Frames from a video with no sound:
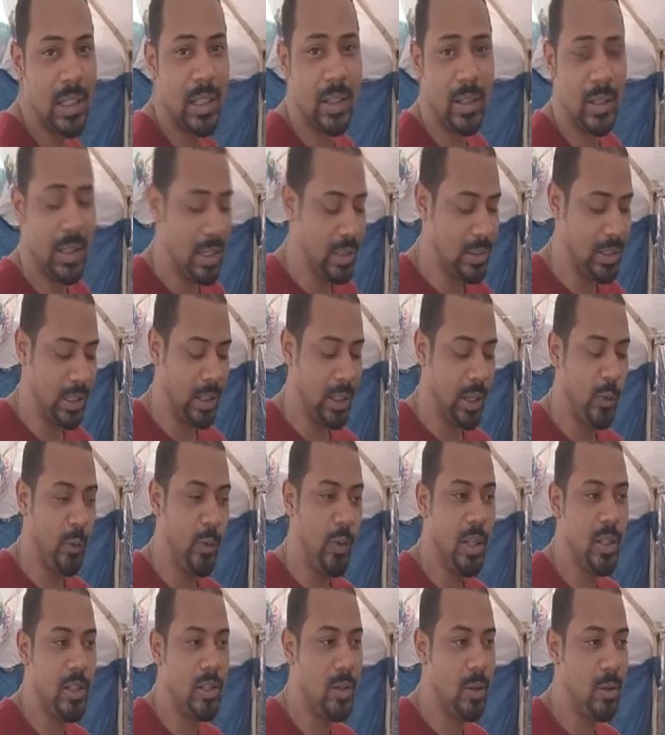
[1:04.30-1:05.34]
el
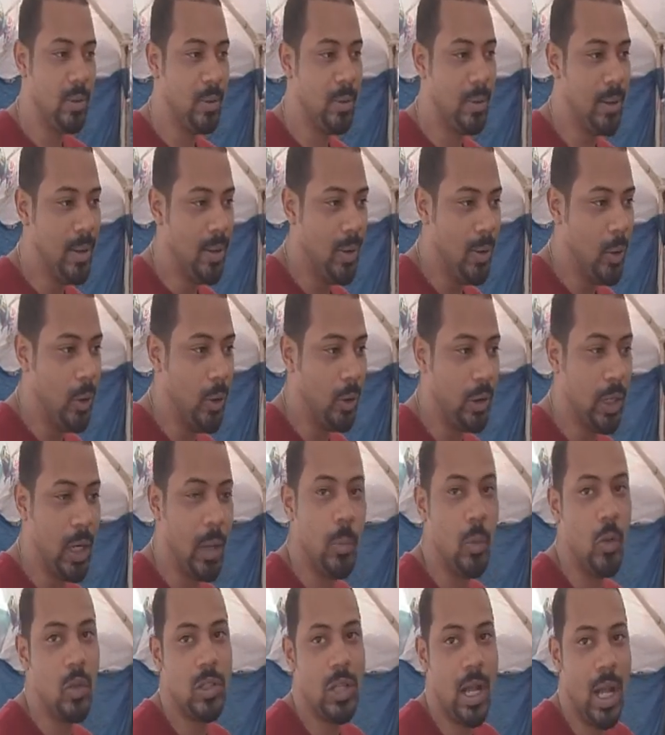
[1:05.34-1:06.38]
sacrificio, uno
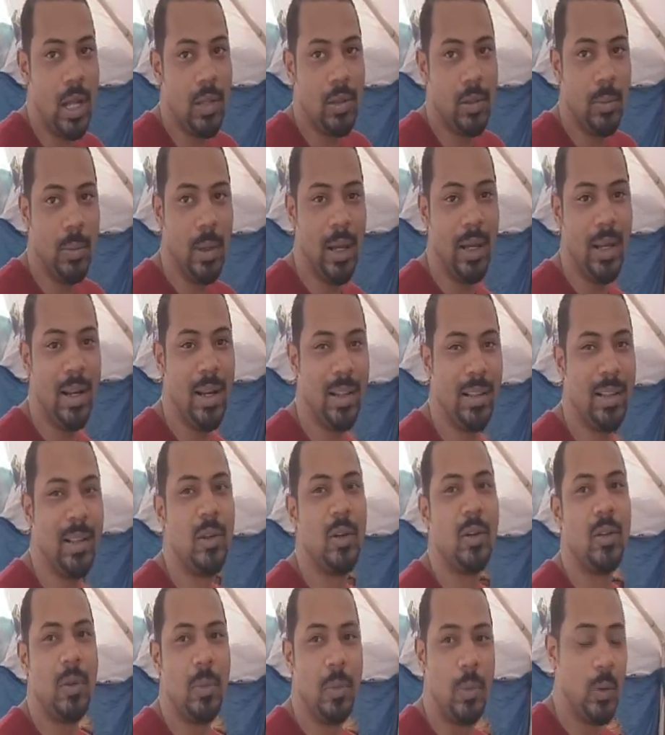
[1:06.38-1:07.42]
tiene muchachos, imagínate,
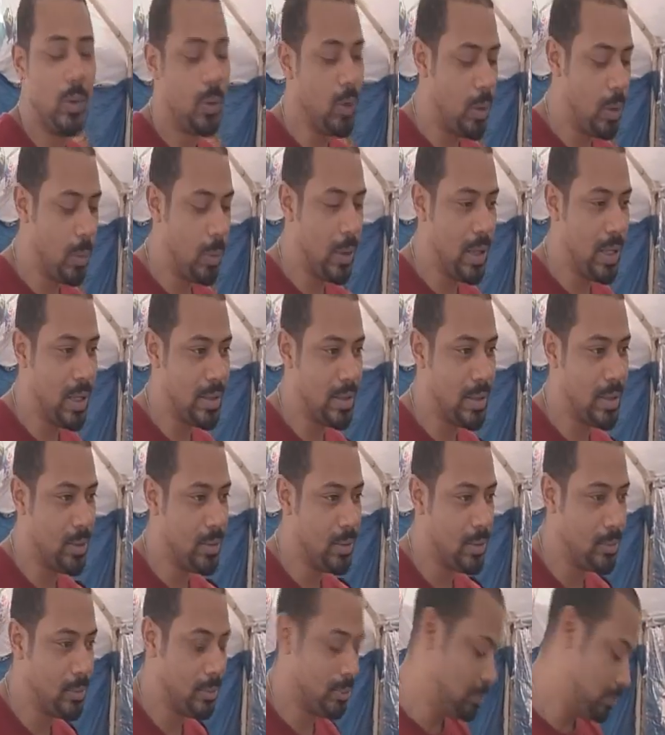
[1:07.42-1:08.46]
que uno, no puede
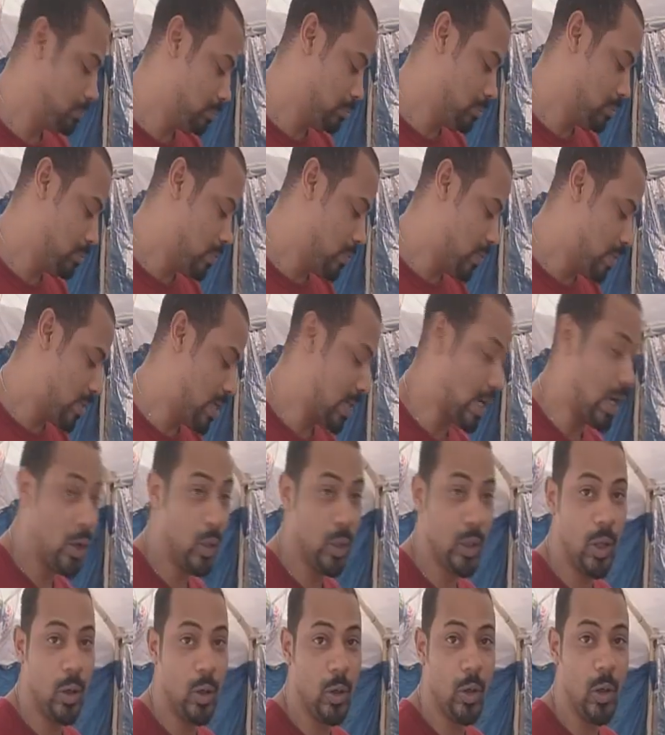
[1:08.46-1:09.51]
hacer? Sacar
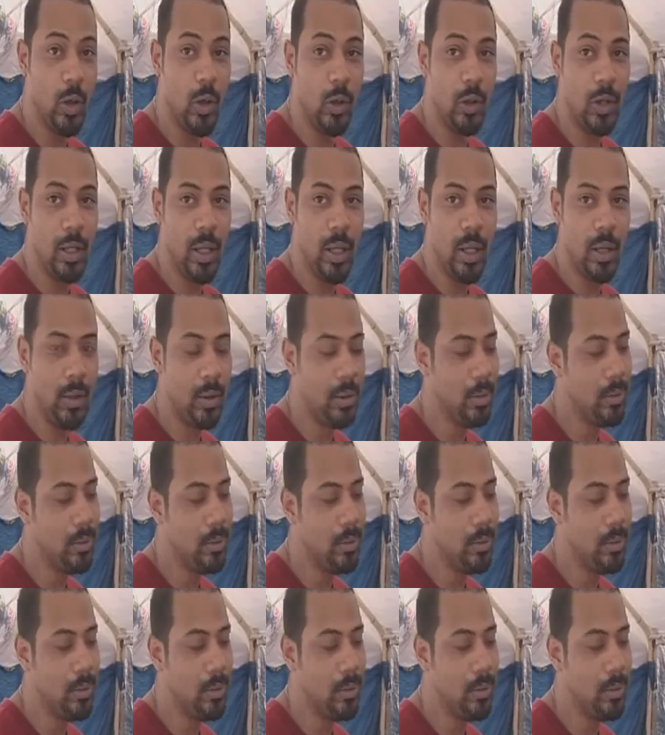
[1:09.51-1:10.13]
donde uno no tiene.